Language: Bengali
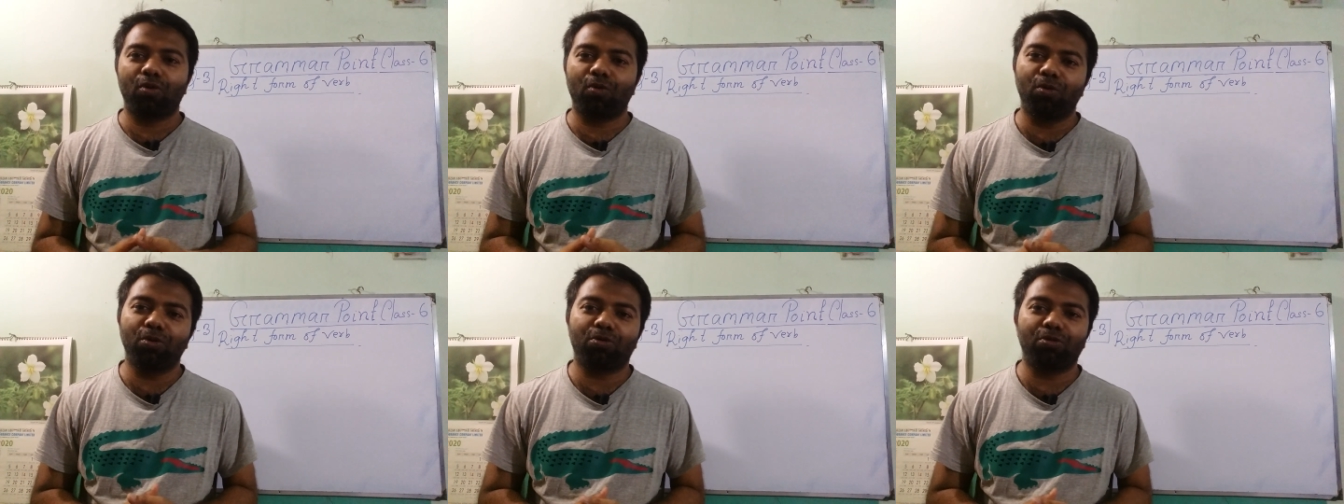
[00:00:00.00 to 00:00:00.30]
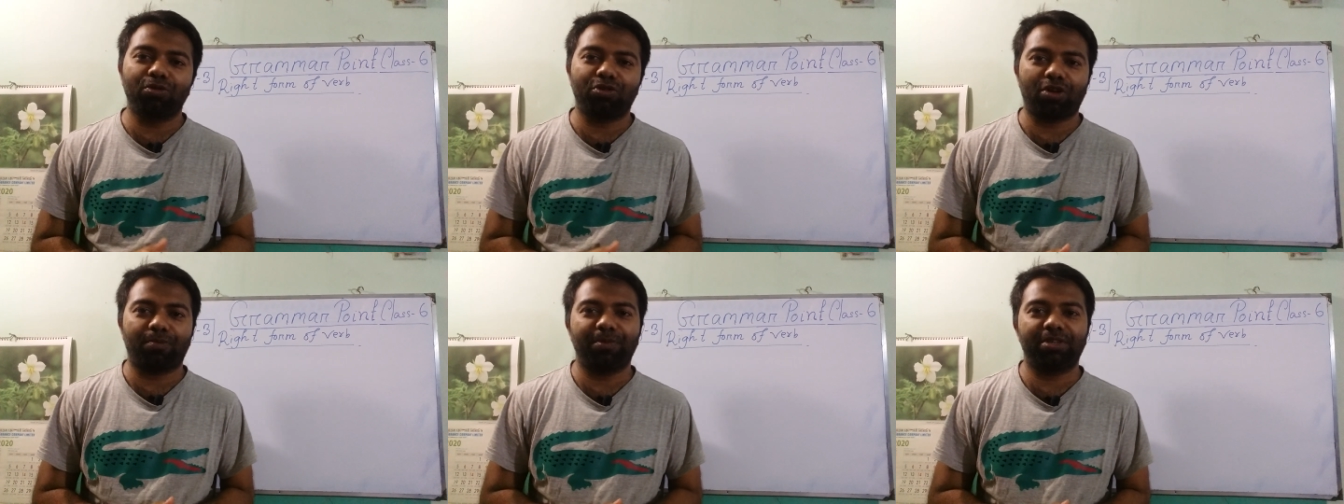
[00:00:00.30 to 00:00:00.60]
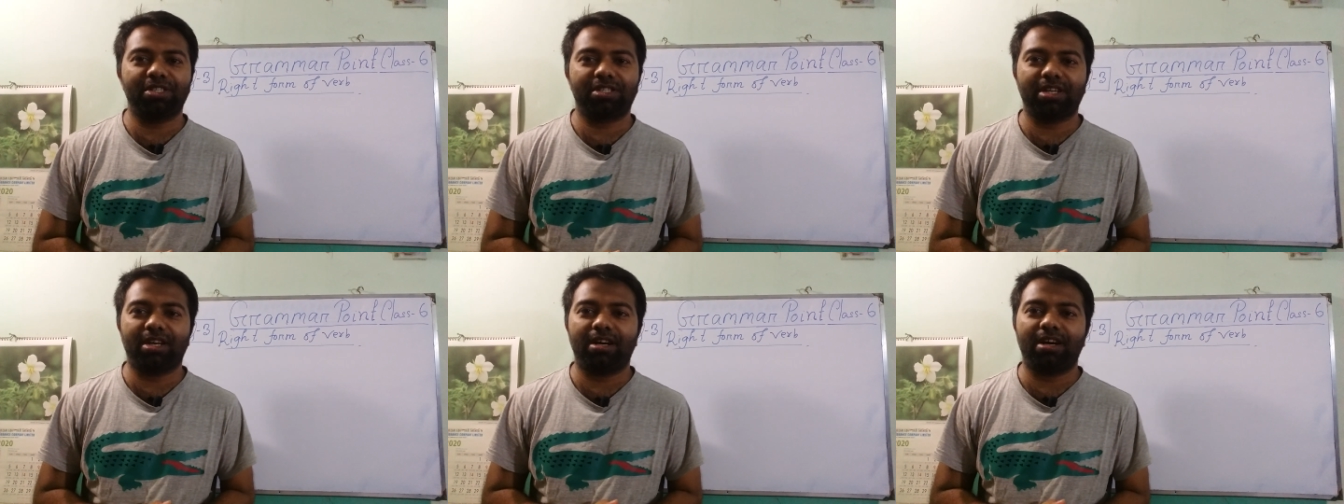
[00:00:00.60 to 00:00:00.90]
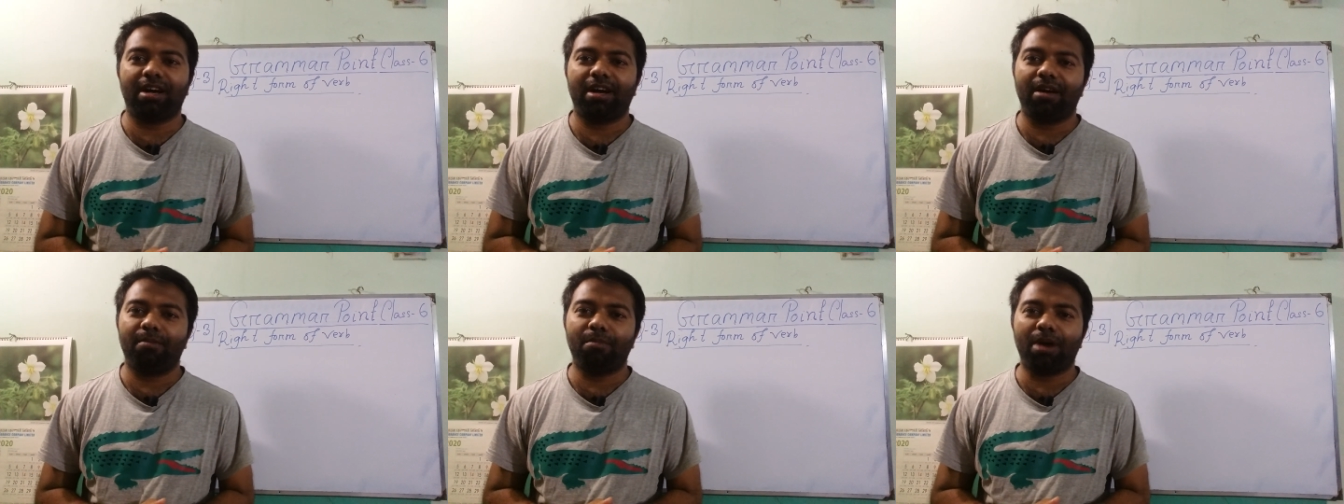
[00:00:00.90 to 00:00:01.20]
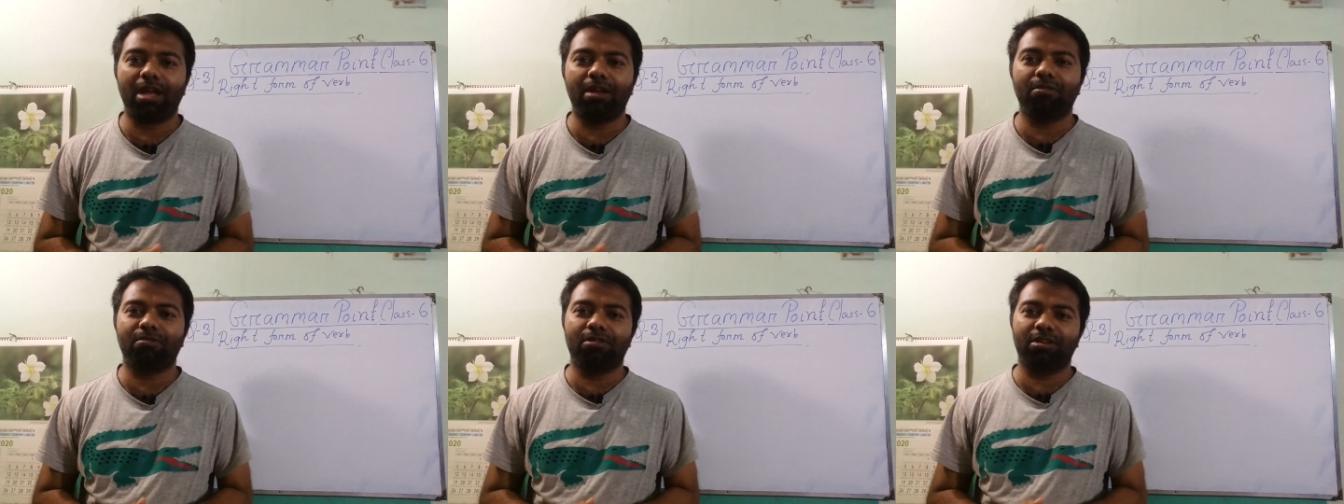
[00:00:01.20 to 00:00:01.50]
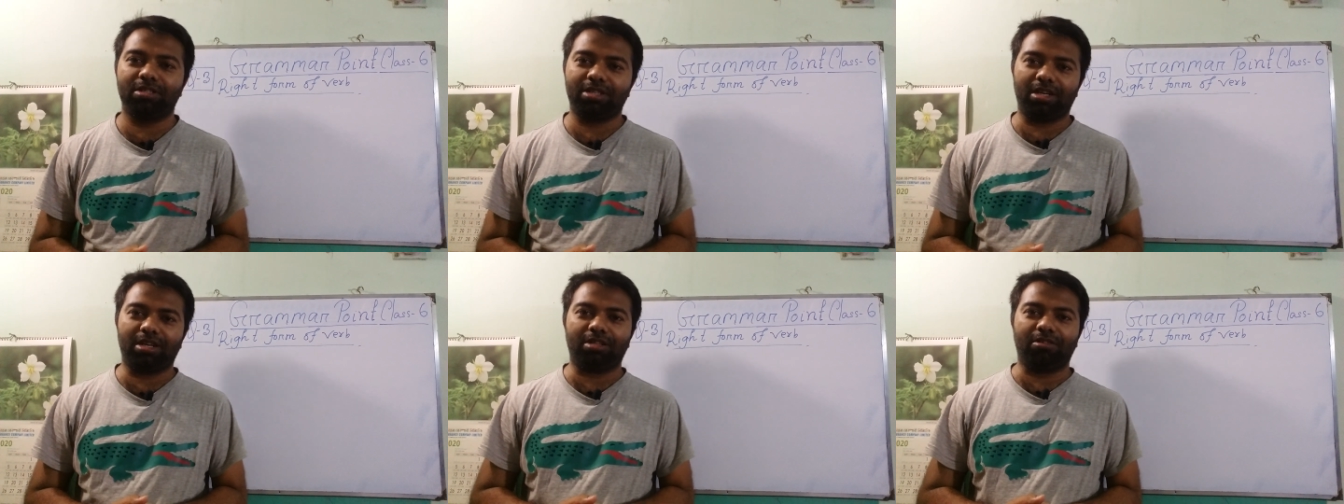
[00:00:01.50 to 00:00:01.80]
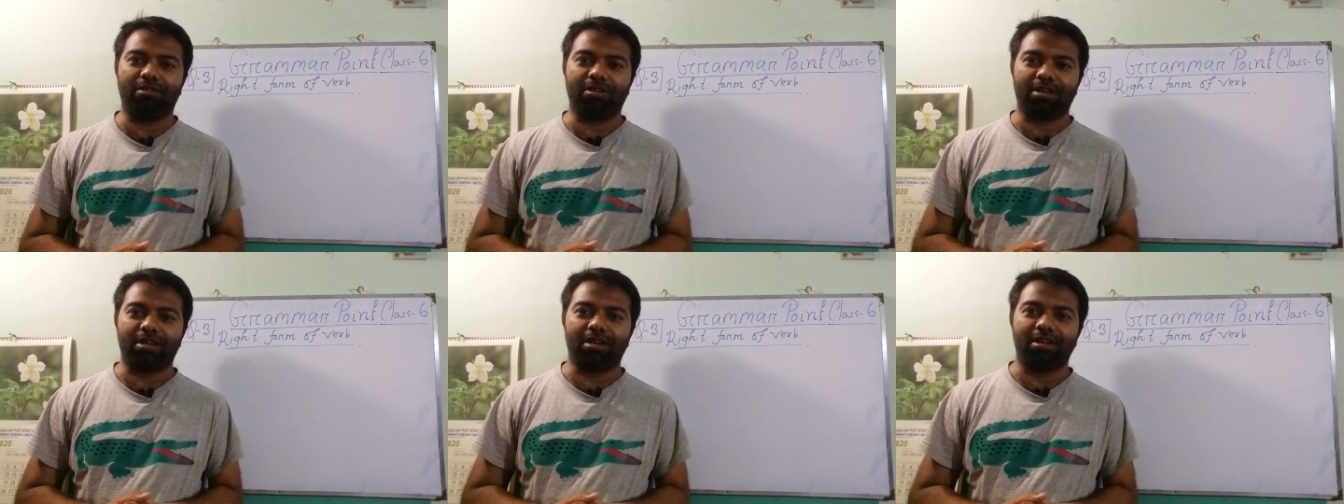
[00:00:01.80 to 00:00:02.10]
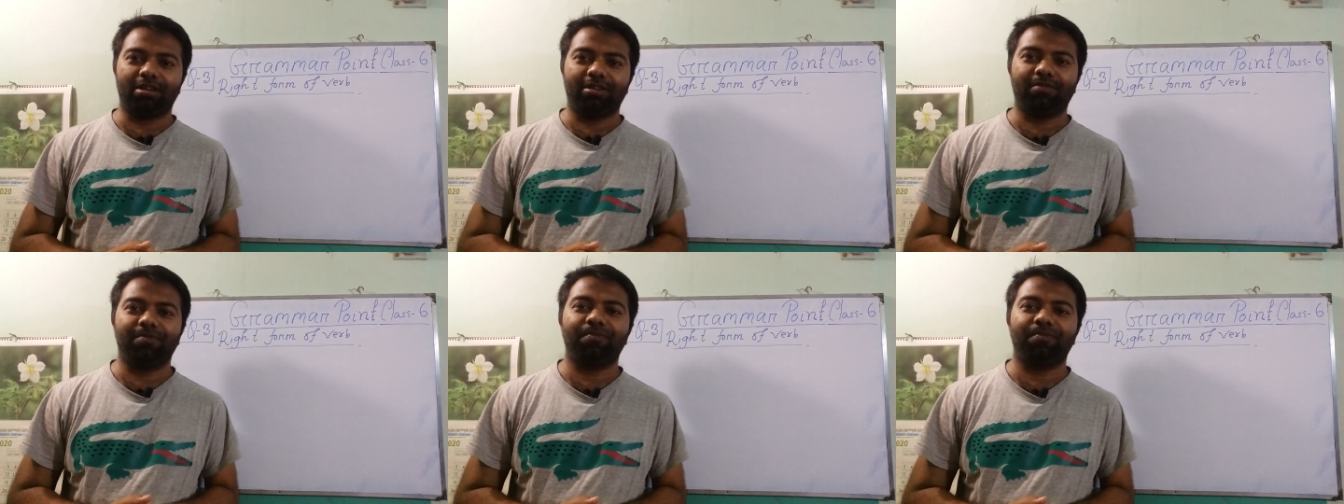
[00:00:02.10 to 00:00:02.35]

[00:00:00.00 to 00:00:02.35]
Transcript: কোন কোন টপিক্সটা ভালো করে জানা দরকার